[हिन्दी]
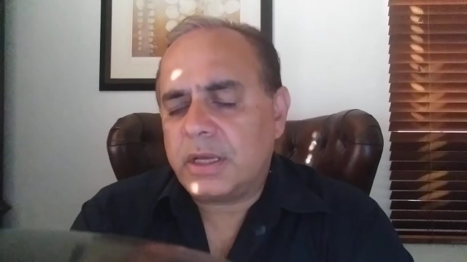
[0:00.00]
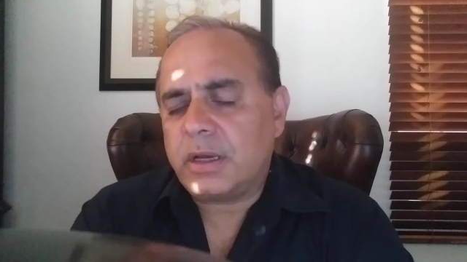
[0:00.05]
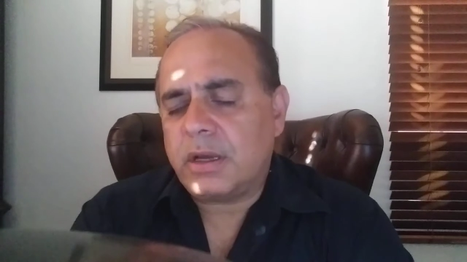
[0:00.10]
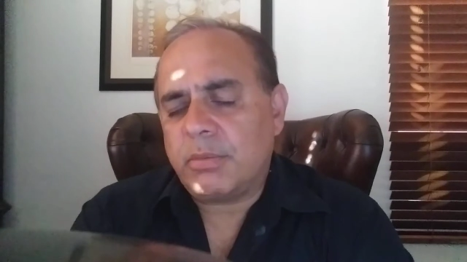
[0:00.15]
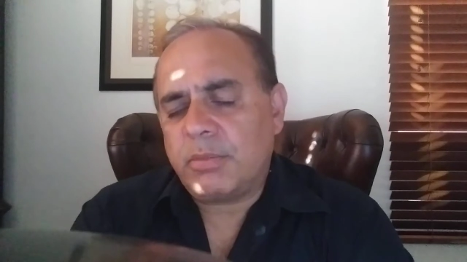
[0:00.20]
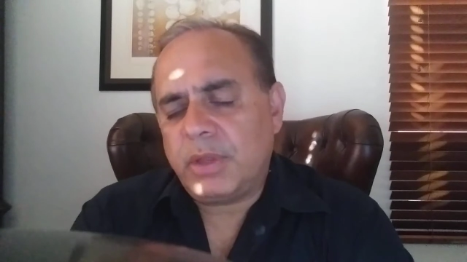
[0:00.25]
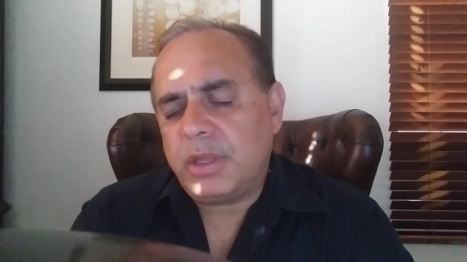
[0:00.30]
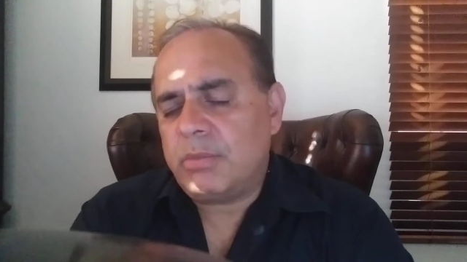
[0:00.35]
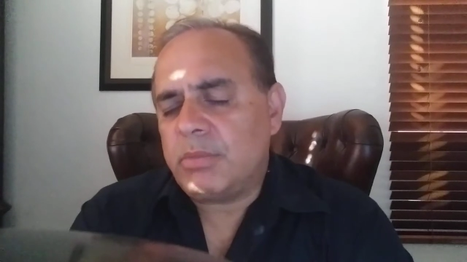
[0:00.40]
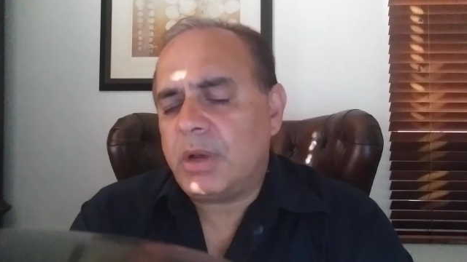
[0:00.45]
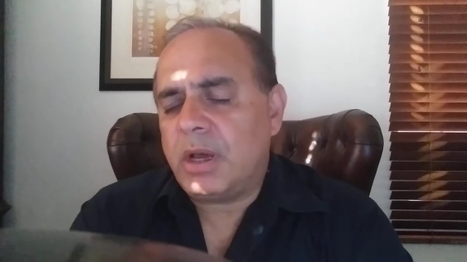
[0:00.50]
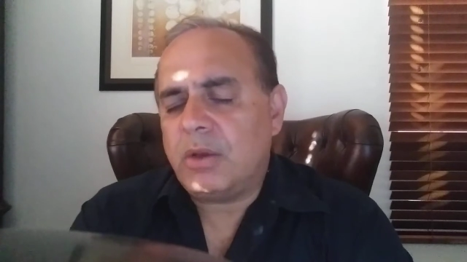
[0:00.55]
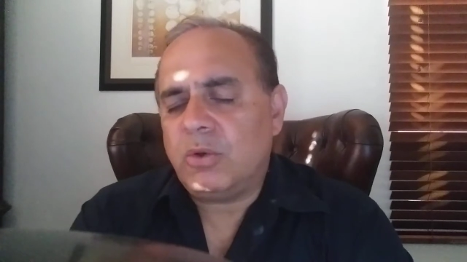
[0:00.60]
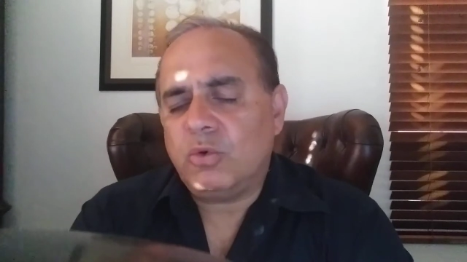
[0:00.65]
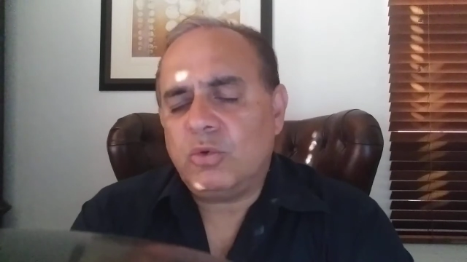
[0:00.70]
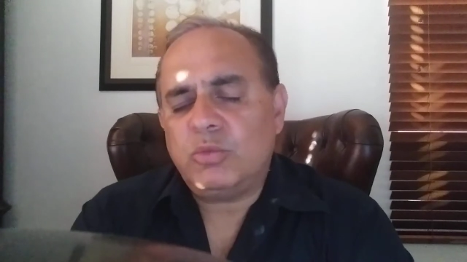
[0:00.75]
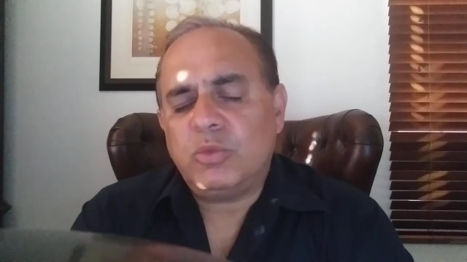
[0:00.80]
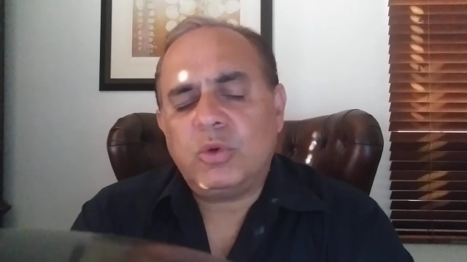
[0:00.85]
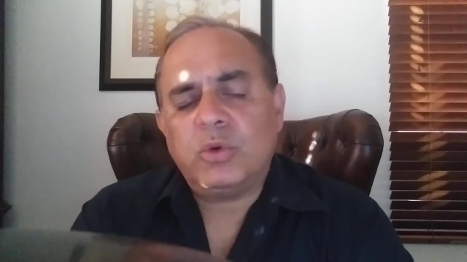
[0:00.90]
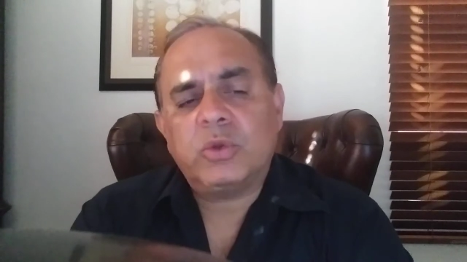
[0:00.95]
की कमी
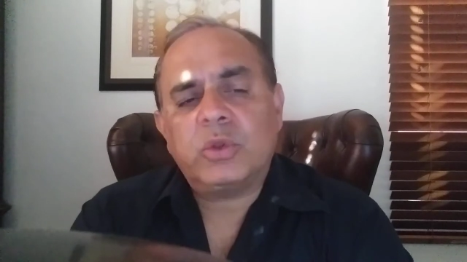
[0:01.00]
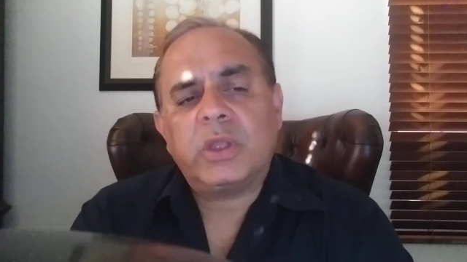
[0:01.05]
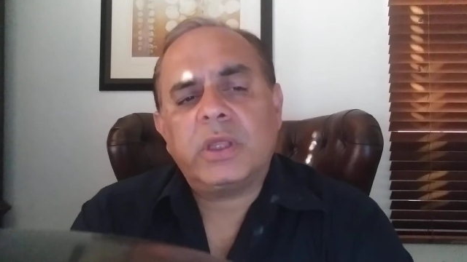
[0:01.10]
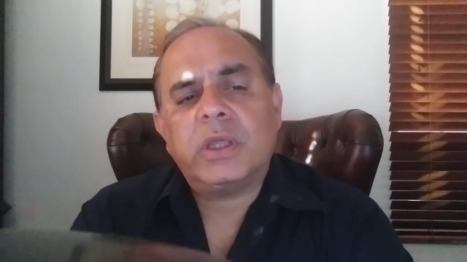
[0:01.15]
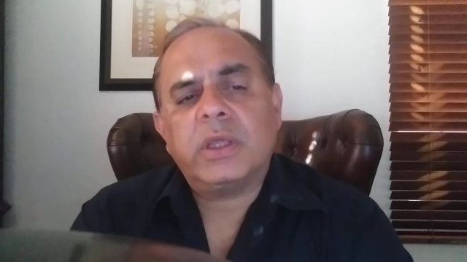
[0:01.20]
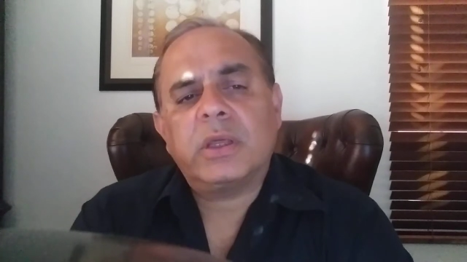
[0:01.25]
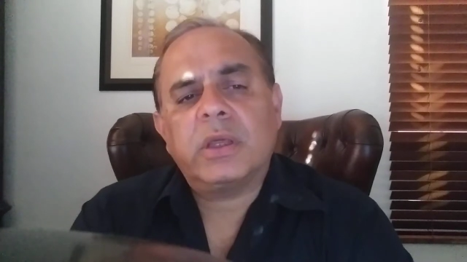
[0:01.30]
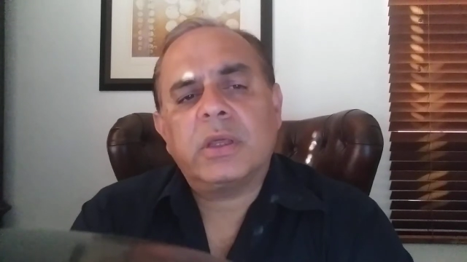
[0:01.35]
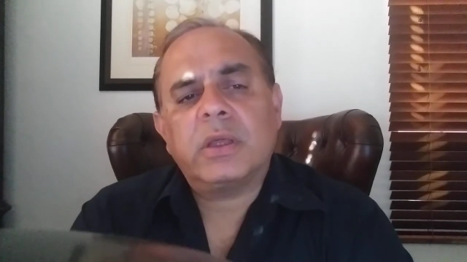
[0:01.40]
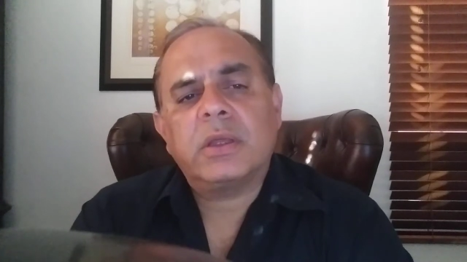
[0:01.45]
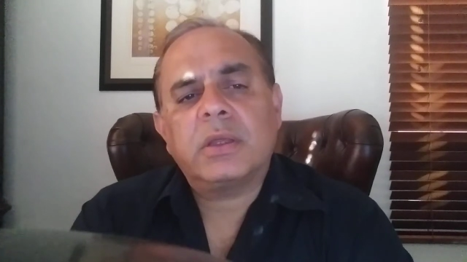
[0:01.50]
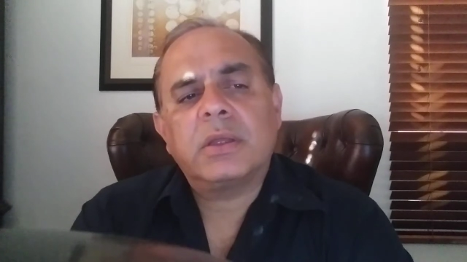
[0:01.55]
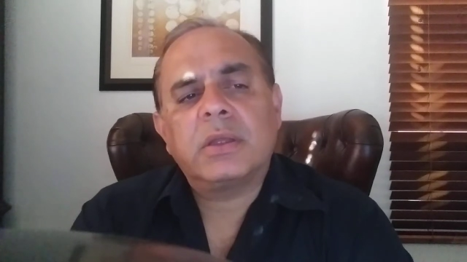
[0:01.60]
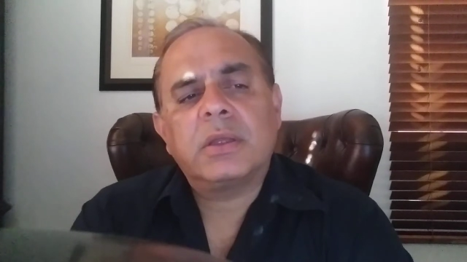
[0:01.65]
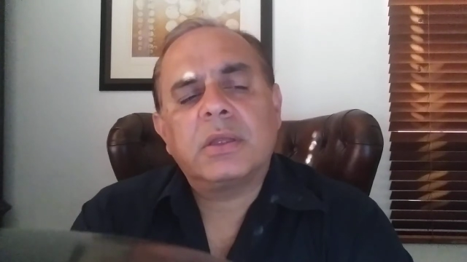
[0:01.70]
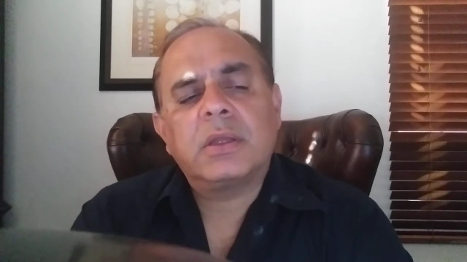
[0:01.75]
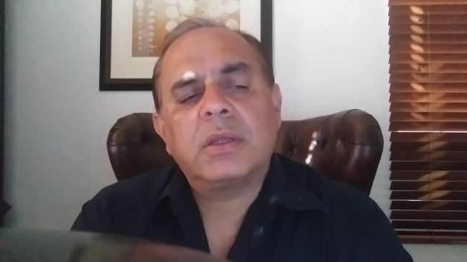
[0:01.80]
मालूम होती है